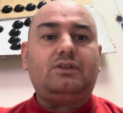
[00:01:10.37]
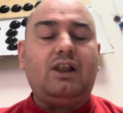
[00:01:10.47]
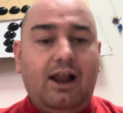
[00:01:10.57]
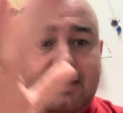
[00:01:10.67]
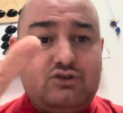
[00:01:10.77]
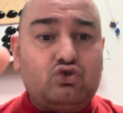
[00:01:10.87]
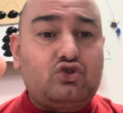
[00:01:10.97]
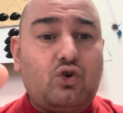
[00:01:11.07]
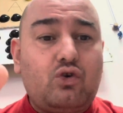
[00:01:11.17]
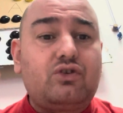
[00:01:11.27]
Allez, sur
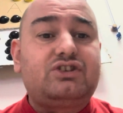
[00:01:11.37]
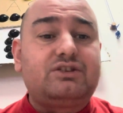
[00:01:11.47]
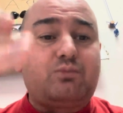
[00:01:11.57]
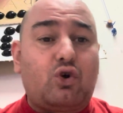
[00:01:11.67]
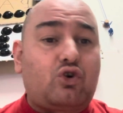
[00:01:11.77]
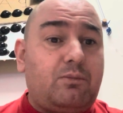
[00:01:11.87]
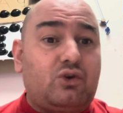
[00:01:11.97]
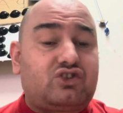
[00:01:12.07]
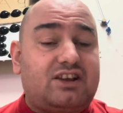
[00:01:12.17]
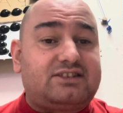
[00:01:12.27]
ce, dites-moi en
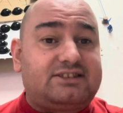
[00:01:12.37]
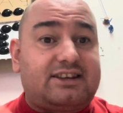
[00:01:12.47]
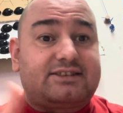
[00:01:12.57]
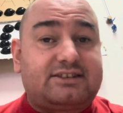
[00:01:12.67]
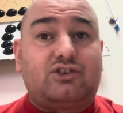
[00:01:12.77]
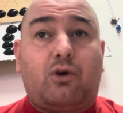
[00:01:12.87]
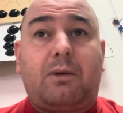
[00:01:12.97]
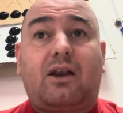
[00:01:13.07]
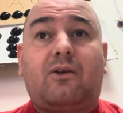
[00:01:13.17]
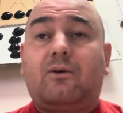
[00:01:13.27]
commentaire si ça, c'est
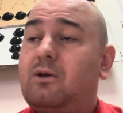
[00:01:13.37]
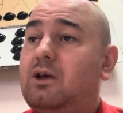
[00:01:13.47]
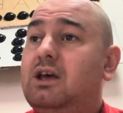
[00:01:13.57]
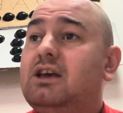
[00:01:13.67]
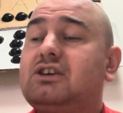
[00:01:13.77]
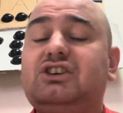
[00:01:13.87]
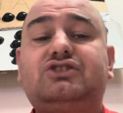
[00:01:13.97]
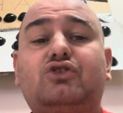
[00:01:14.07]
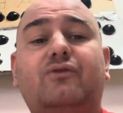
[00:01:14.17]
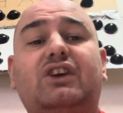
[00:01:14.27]
normal.
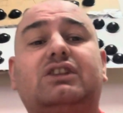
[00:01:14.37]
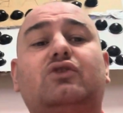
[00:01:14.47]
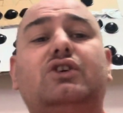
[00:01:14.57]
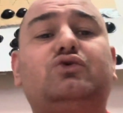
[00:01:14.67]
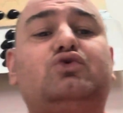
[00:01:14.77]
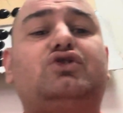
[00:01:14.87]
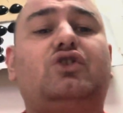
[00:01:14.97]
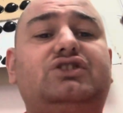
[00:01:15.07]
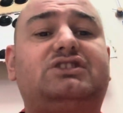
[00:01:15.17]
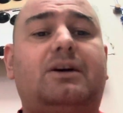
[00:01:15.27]
Christophe, 92,
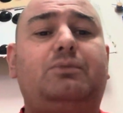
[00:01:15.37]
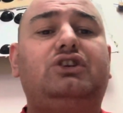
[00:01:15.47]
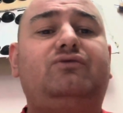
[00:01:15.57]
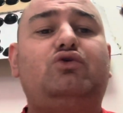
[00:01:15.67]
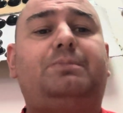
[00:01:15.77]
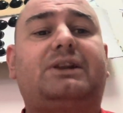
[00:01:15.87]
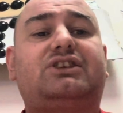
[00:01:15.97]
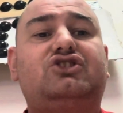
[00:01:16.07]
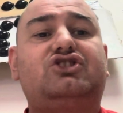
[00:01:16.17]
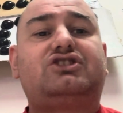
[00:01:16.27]
110, abonnez-vous,
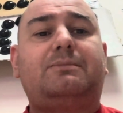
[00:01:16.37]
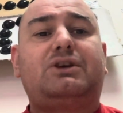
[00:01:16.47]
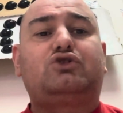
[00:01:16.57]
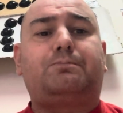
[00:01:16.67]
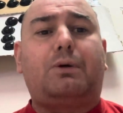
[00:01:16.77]
partagez déjà, bien sûr.